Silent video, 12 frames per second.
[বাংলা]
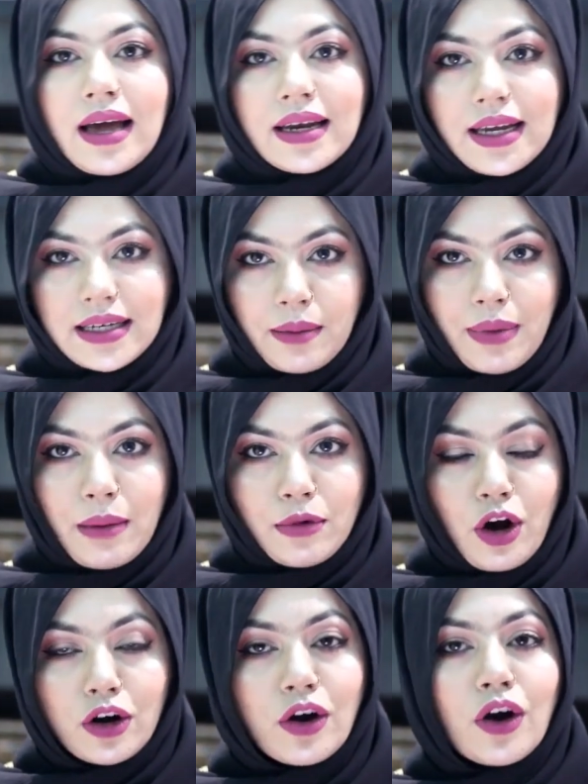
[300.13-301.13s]
আর এটা
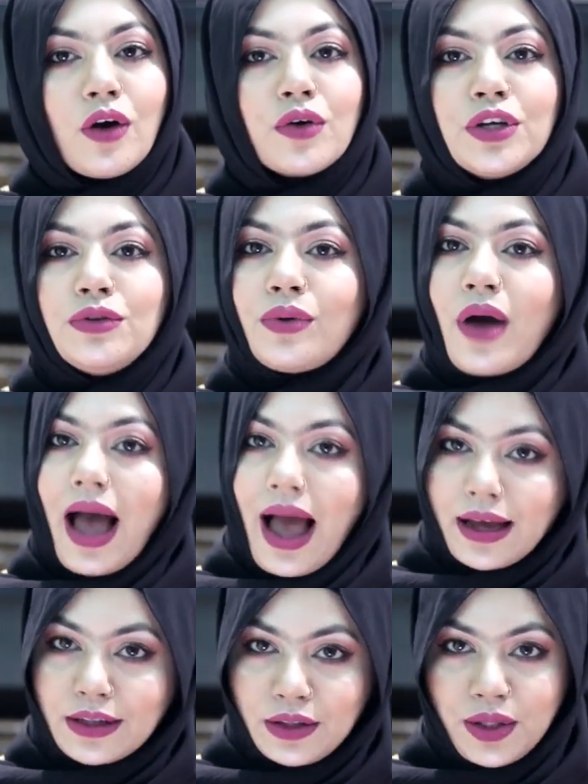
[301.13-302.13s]
ব্যবহার করাও কিন্তু
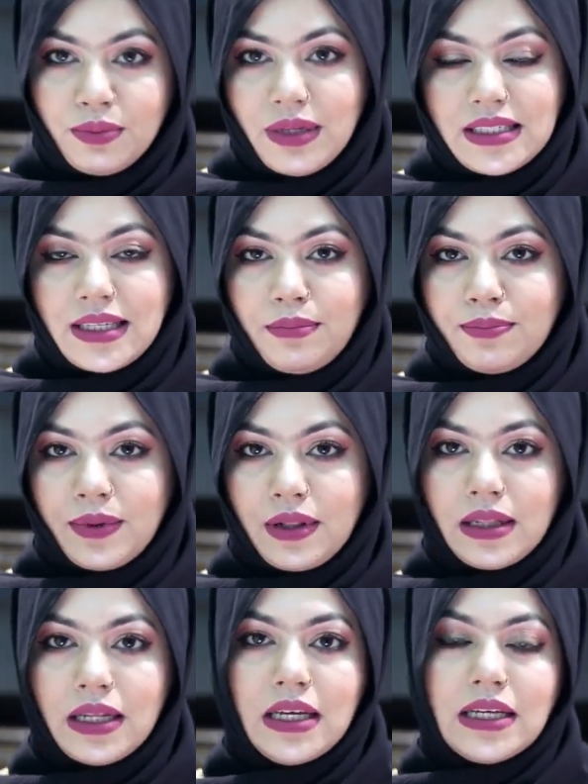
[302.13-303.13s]
একদমই
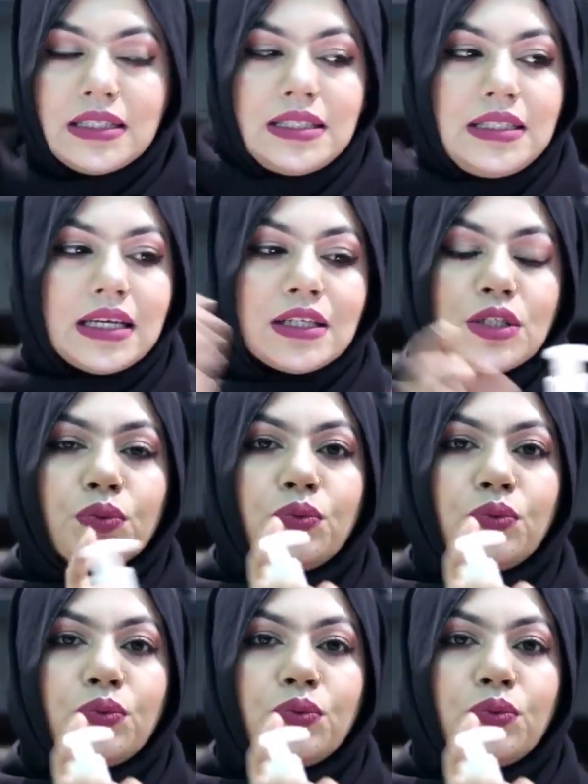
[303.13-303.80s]
সিম্পল জাস্ট